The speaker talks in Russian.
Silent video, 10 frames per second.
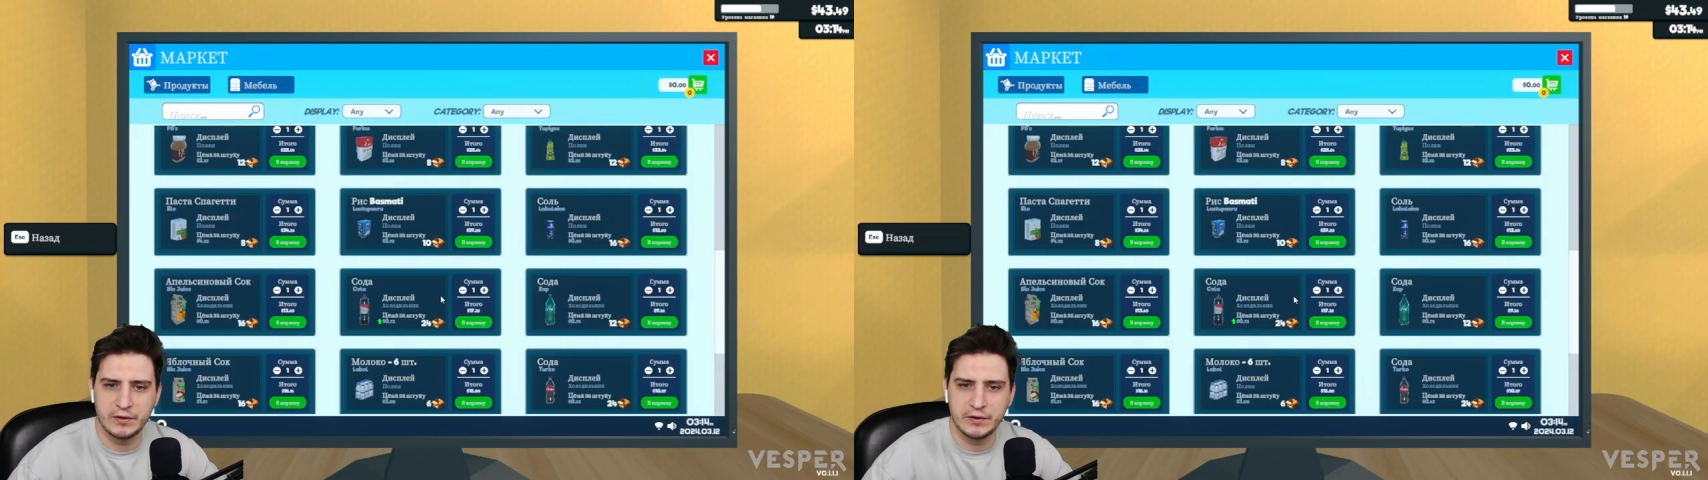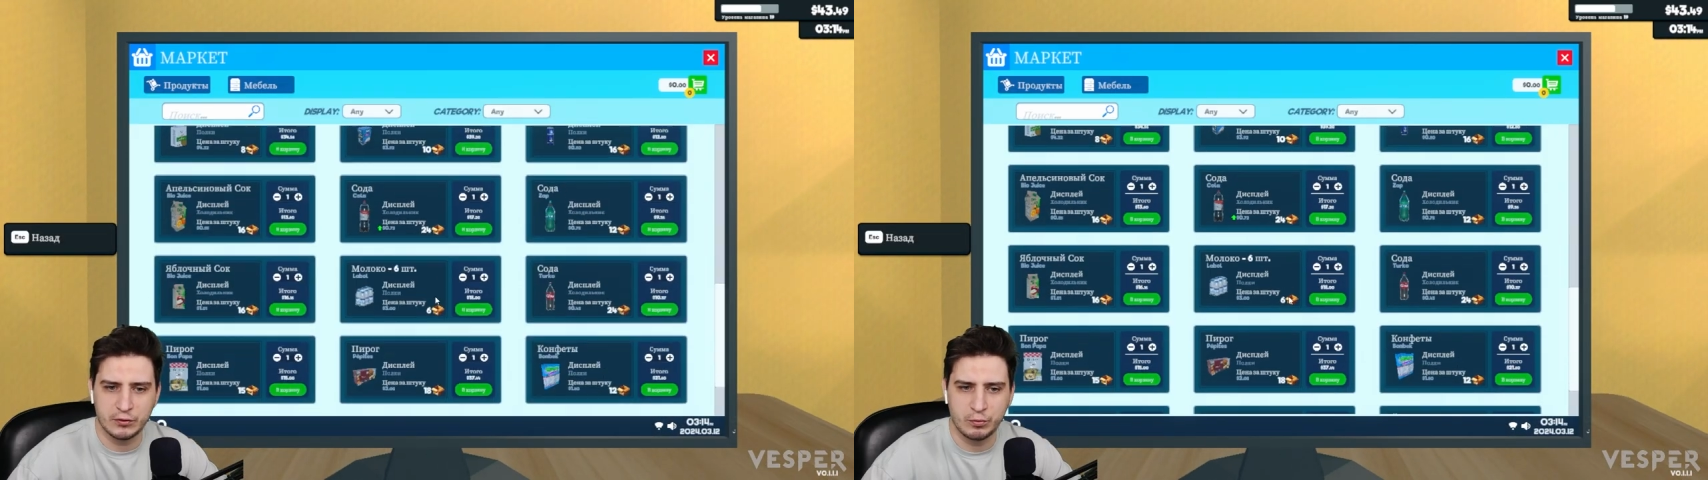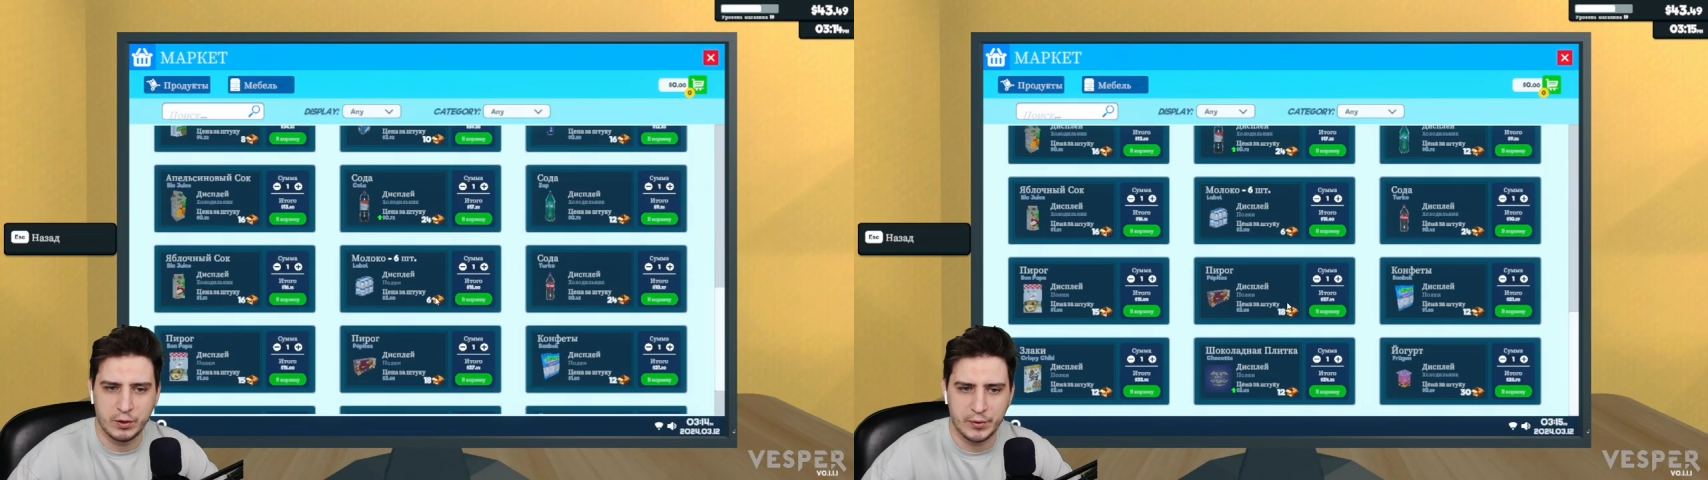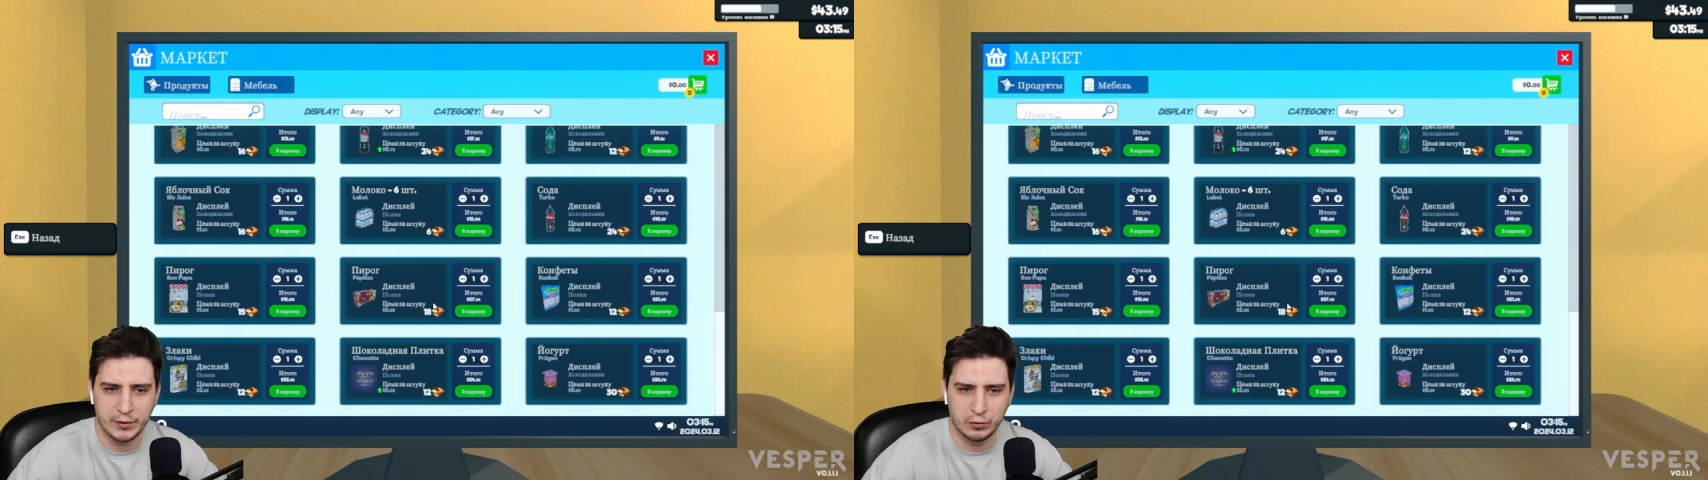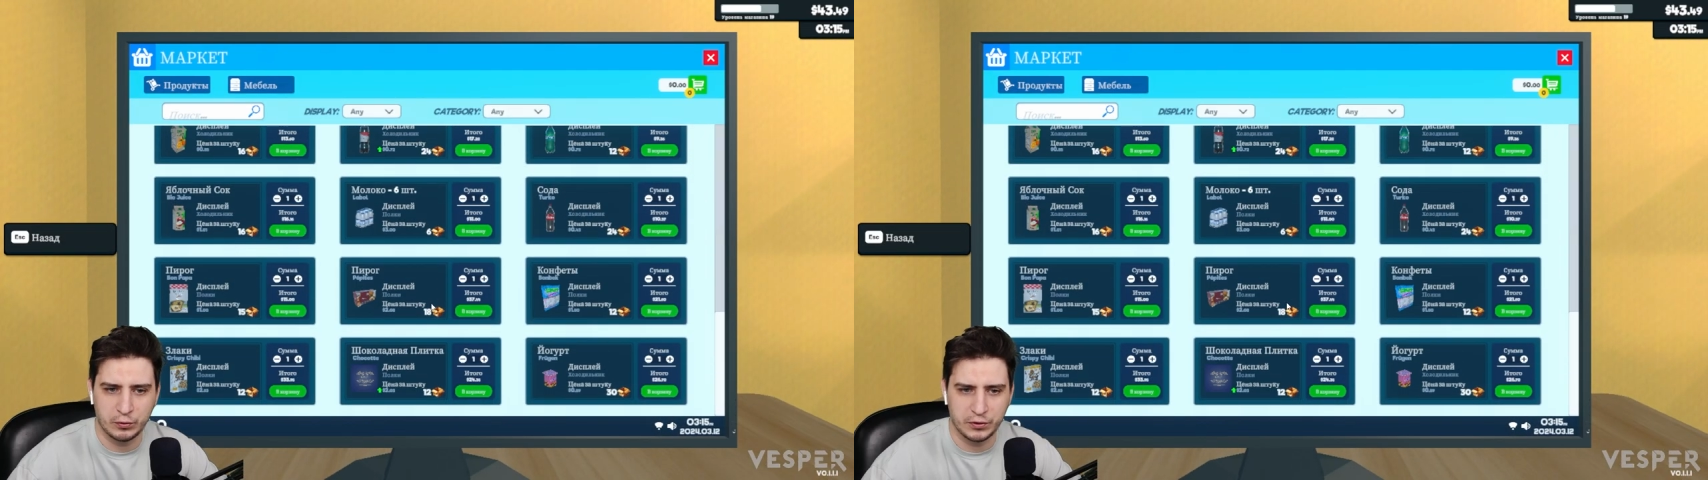Закупка
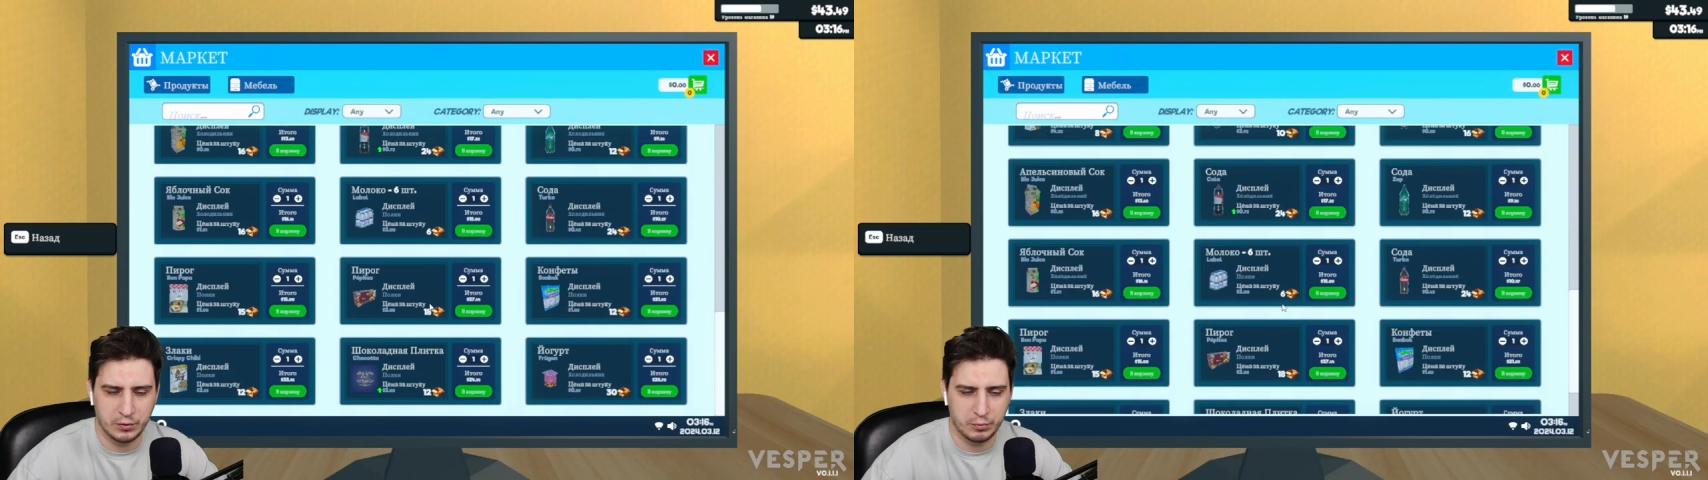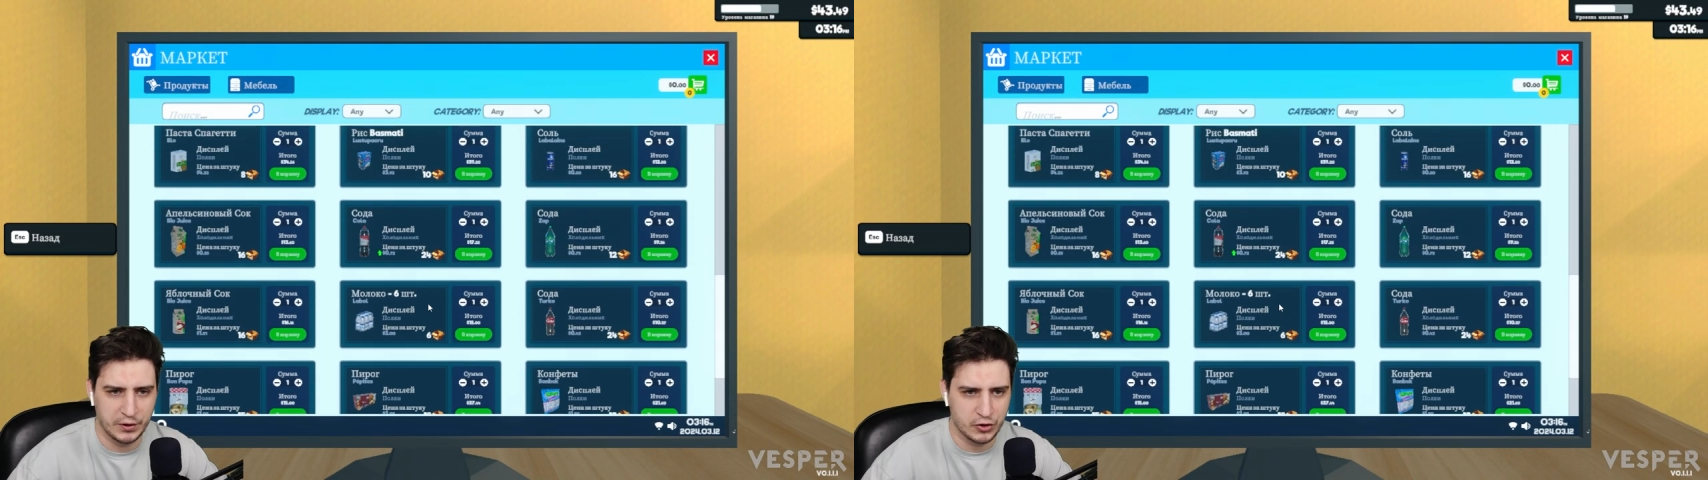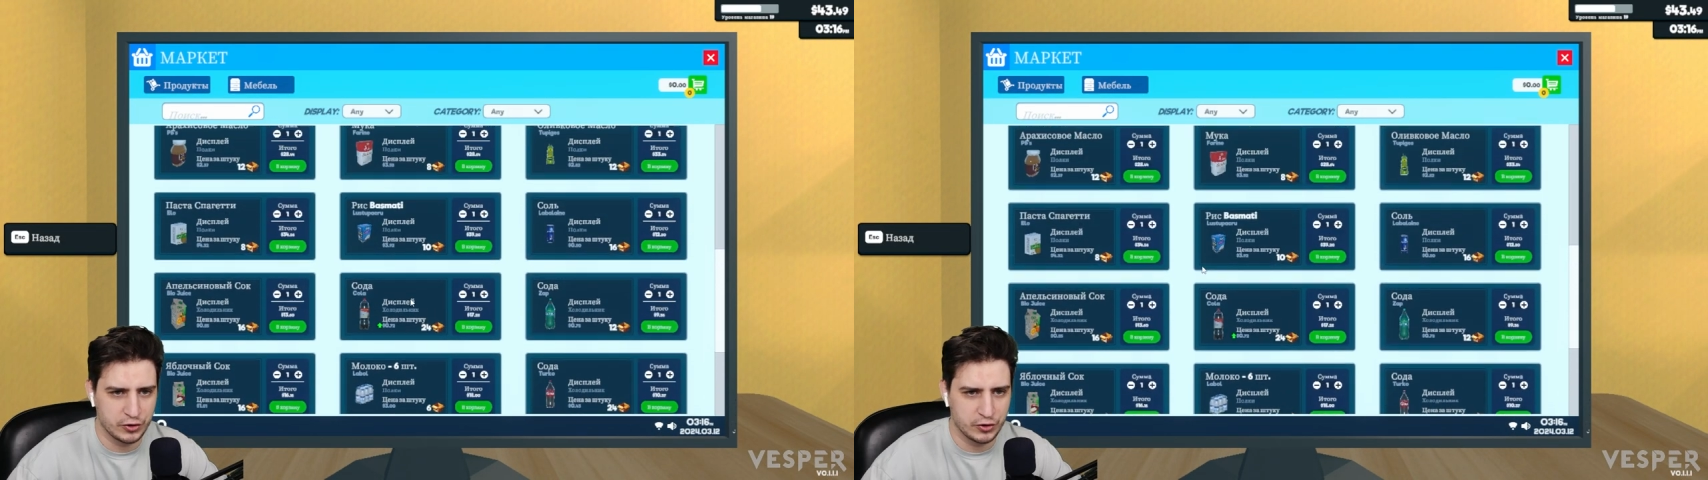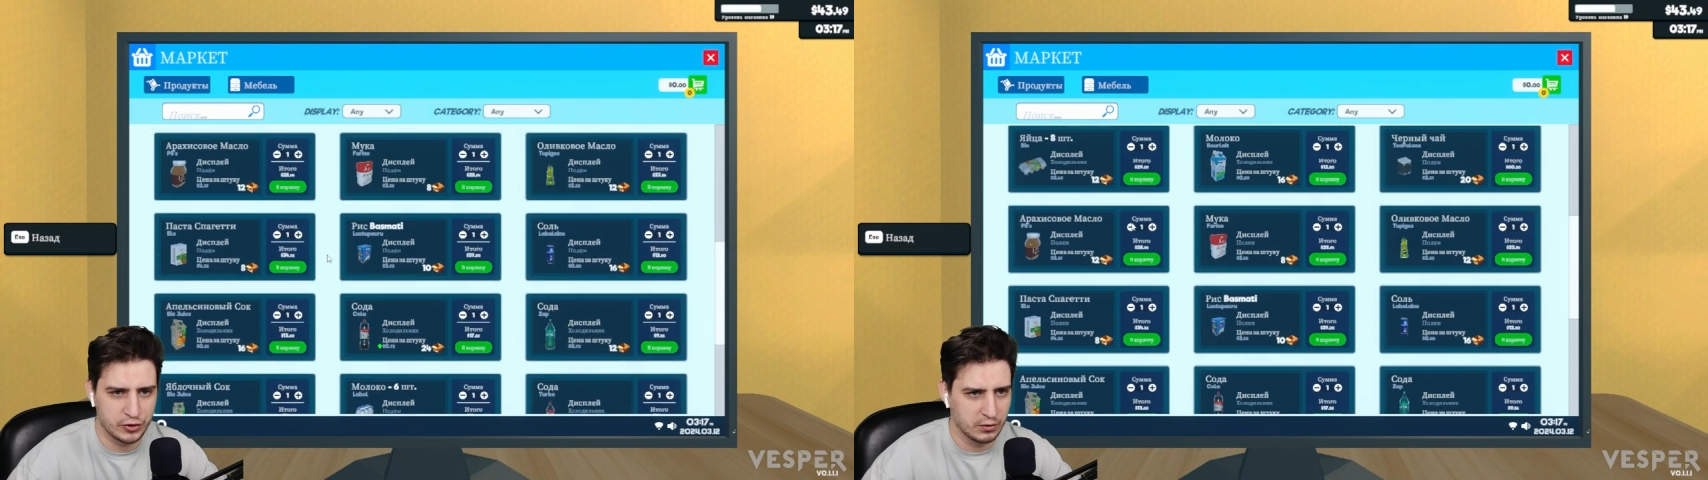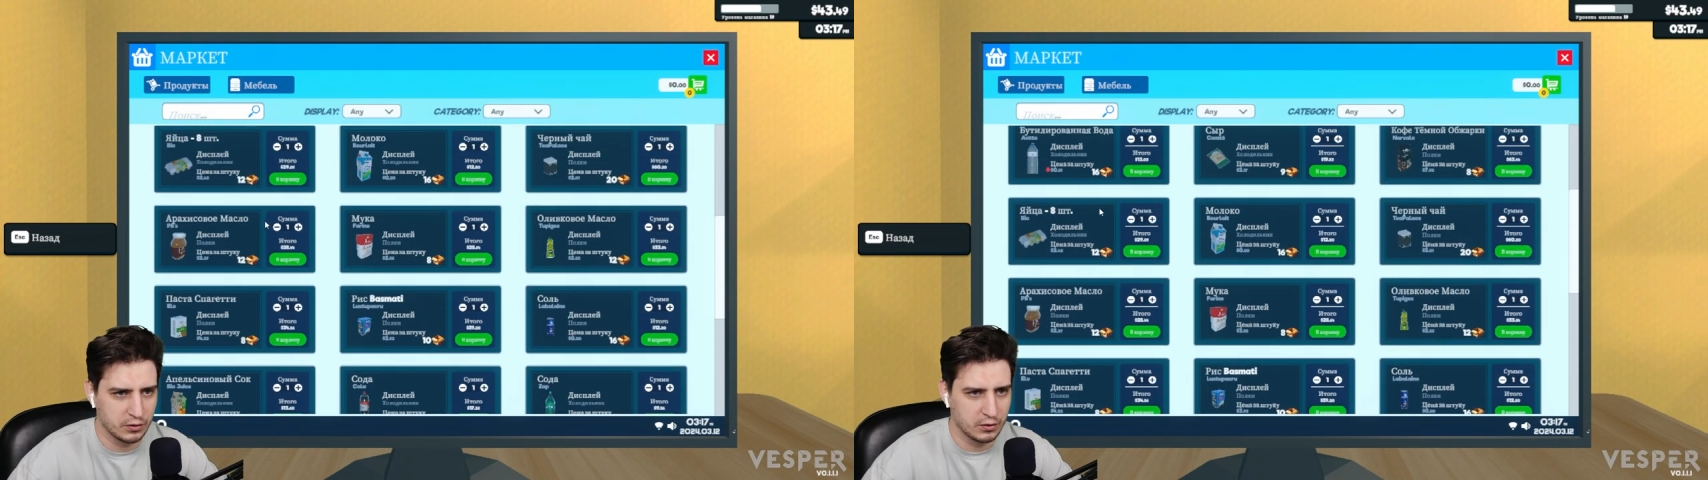продуктами. Подожди.